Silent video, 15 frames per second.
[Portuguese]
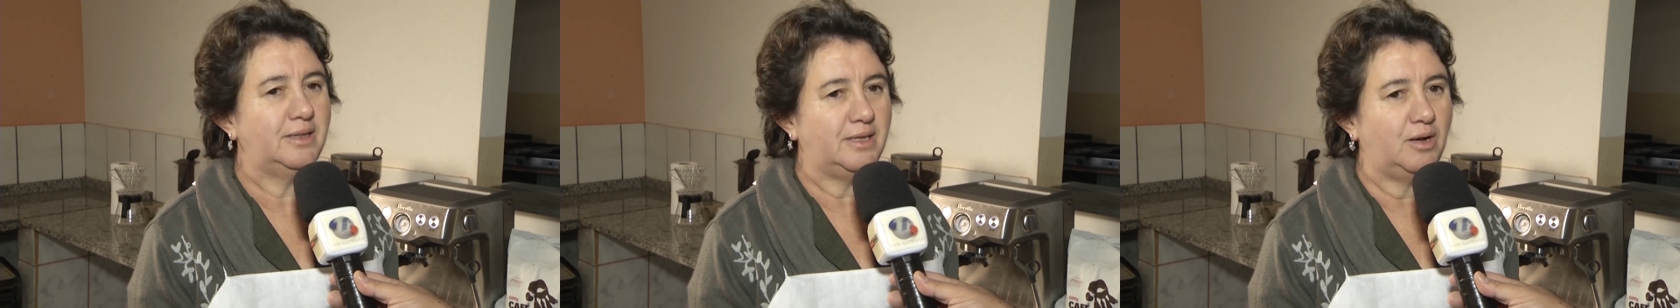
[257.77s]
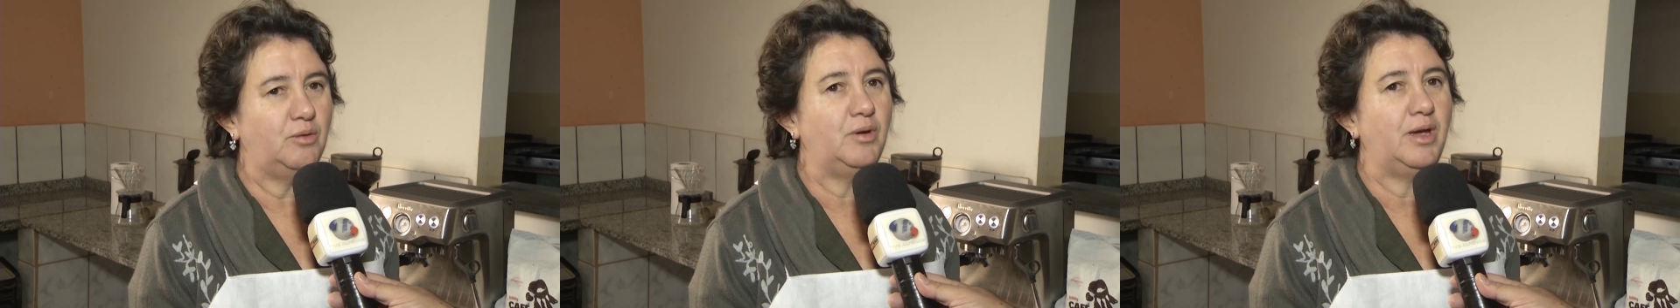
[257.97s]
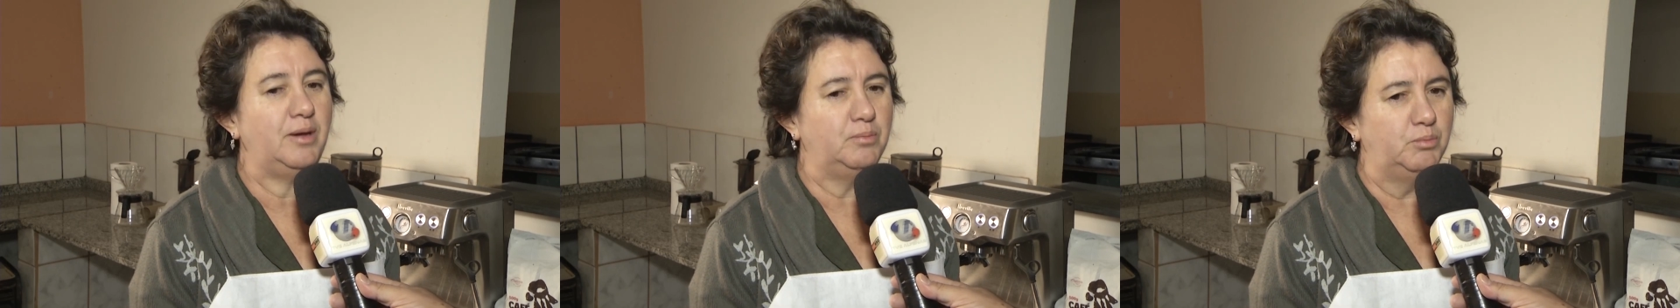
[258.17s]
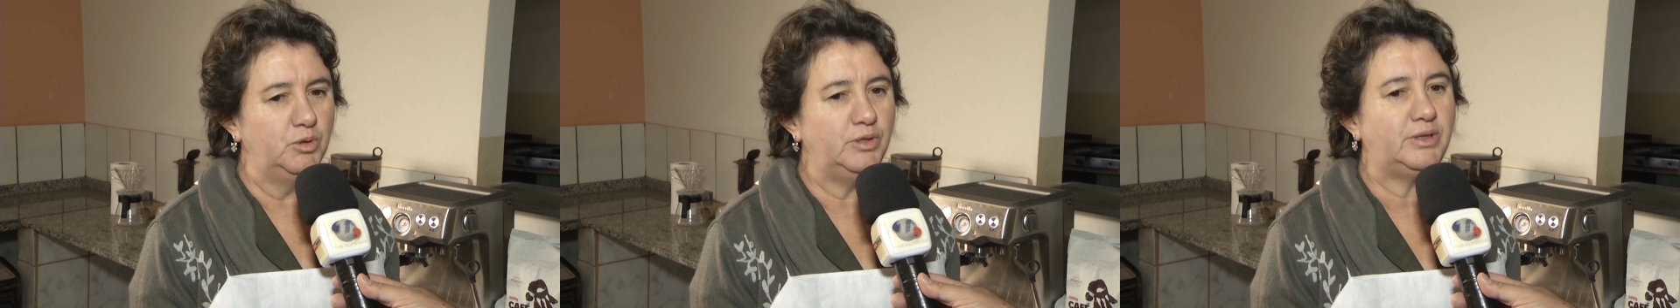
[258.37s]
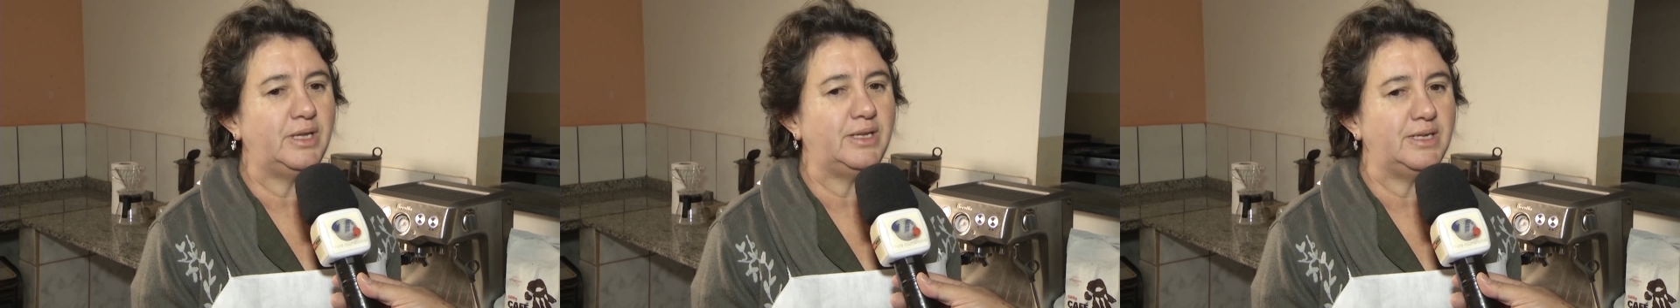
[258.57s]
Então, é
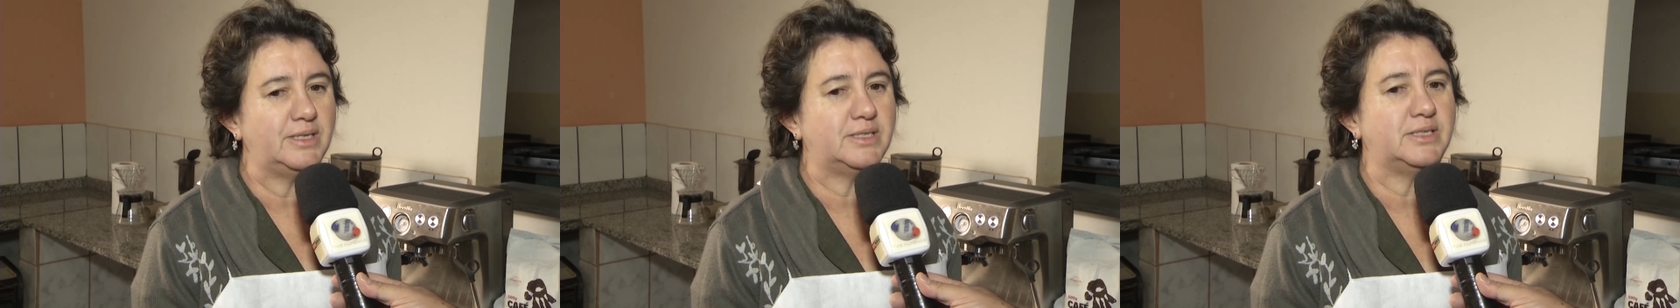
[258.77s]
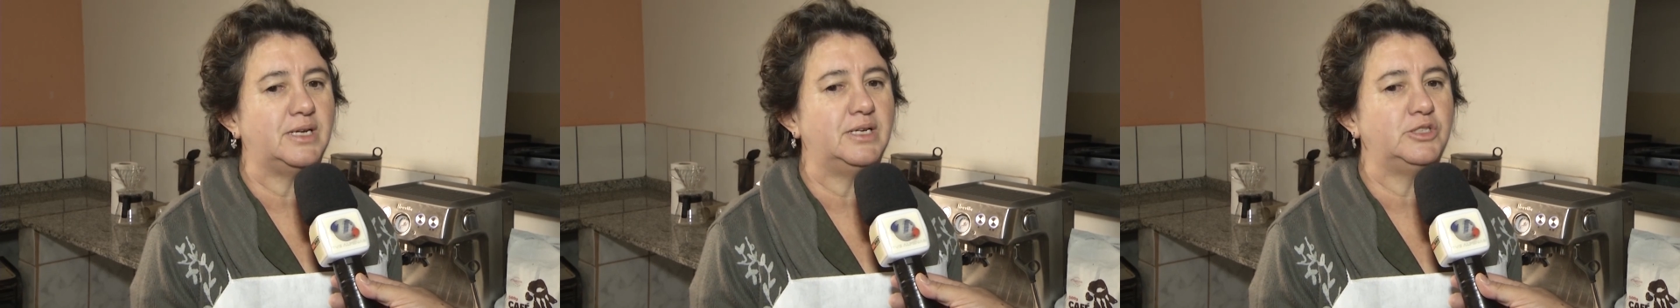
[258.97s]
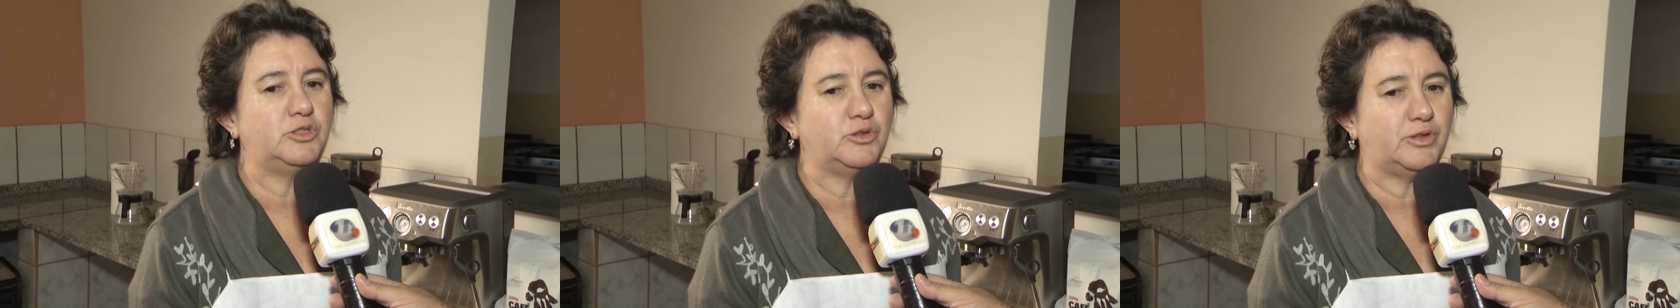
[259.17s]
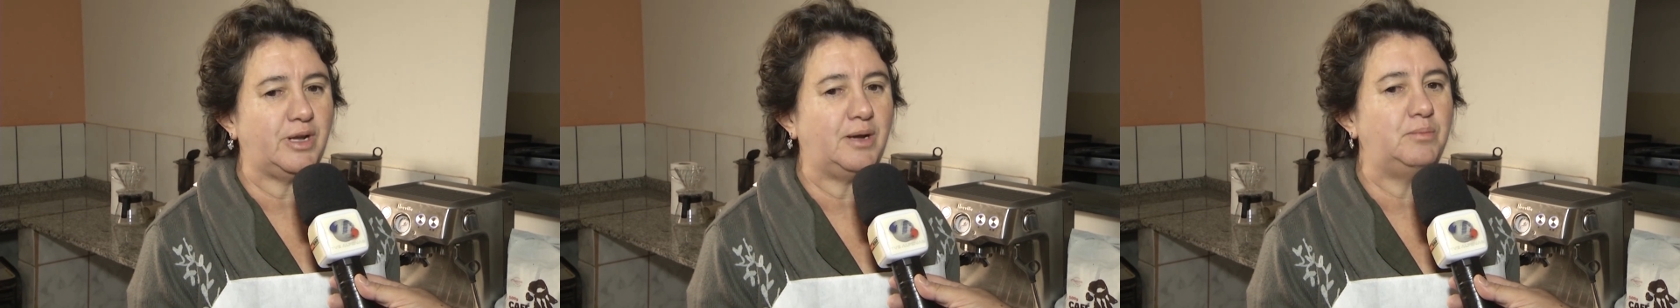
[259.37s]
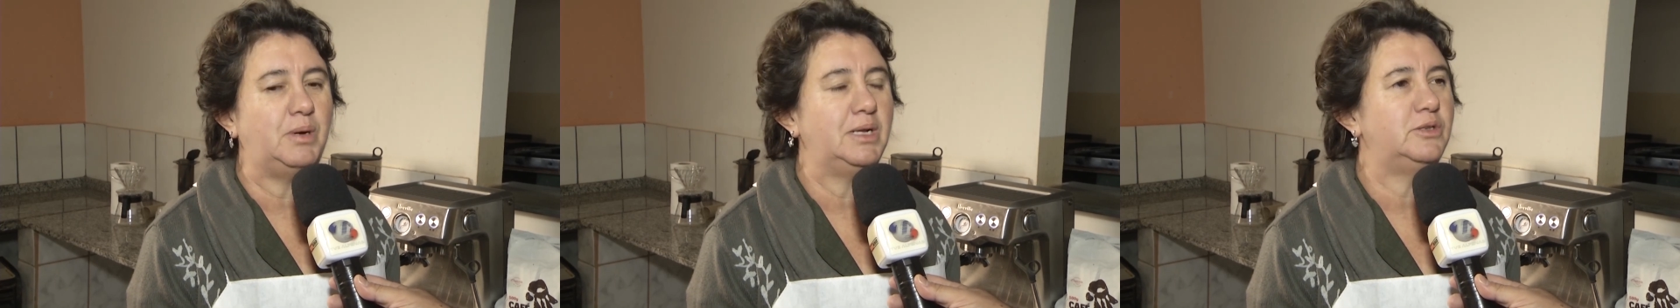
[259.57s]
muito interessante o
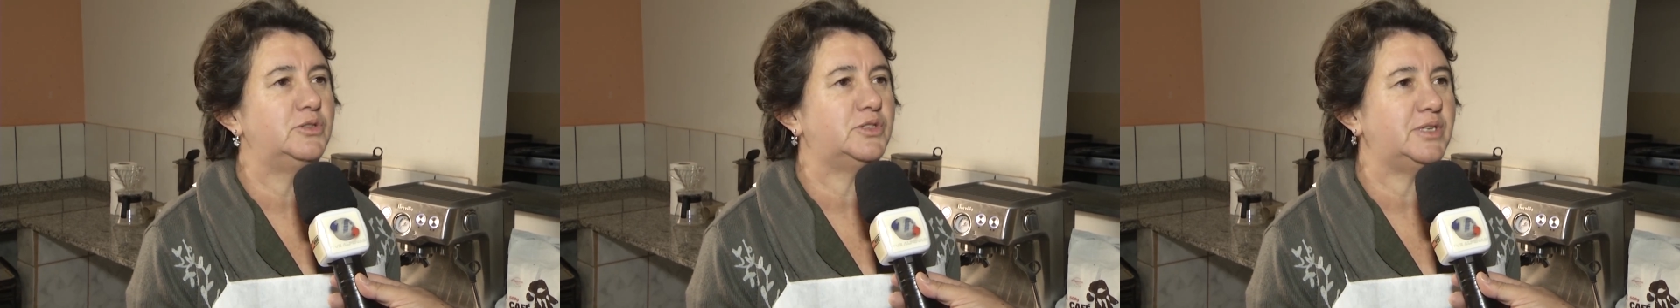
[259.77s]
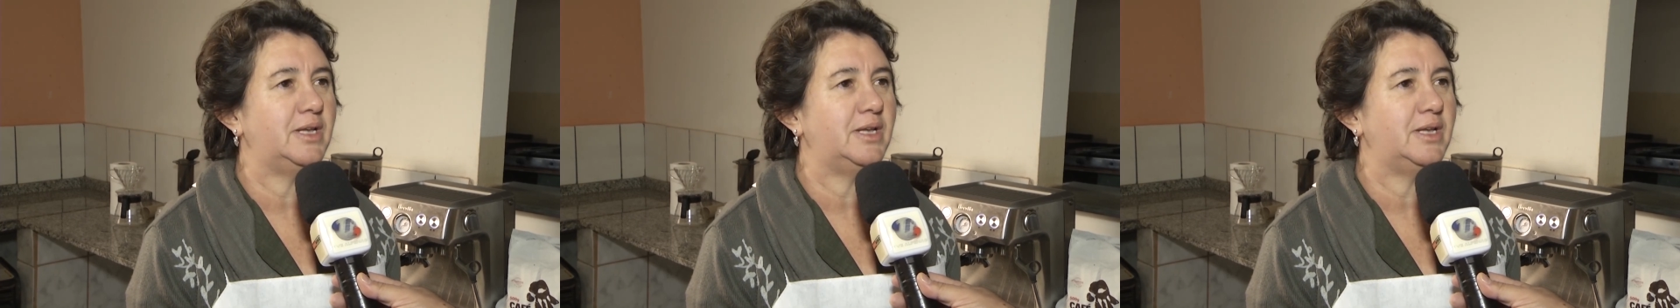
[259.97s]
trabalho do